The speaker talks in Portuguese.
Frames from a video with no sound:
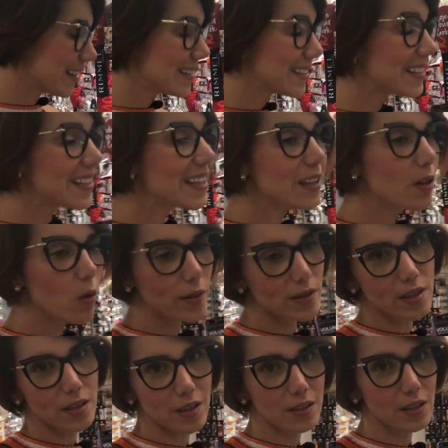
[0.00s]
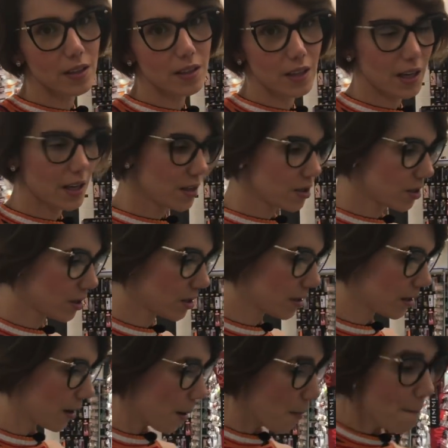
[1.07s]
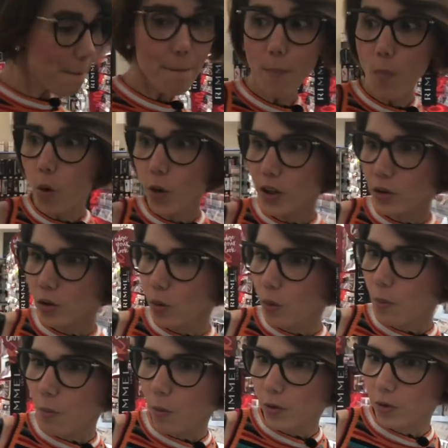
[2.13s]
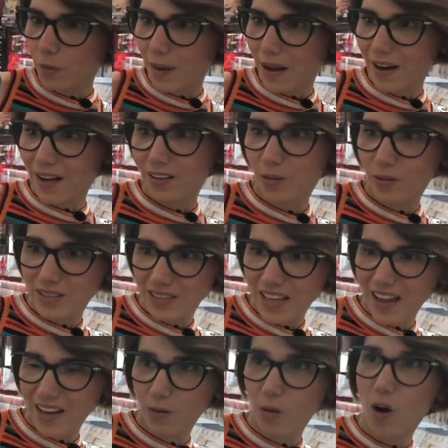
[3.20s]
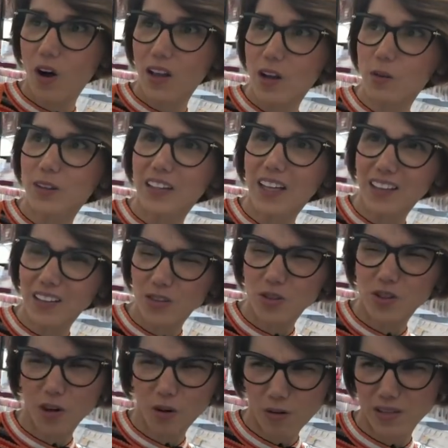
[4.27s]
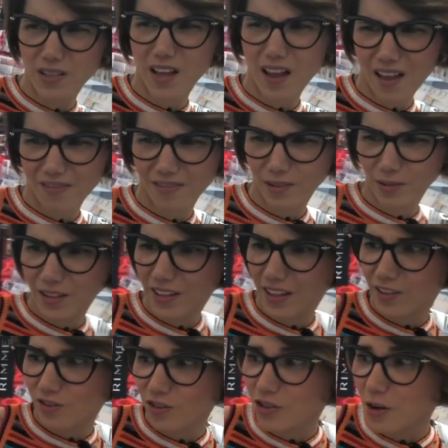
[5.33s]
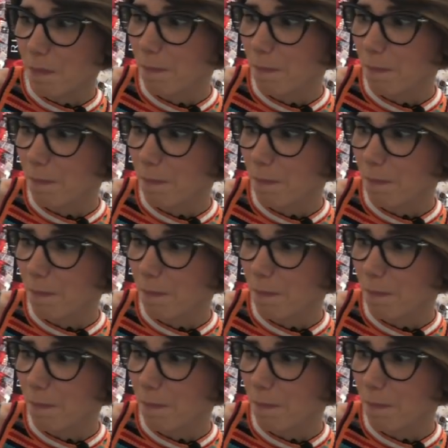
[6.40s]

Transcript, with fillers: 5,73 muito, muito barato. Sério, olha o tanto de coisa da Revlon que tem. A gente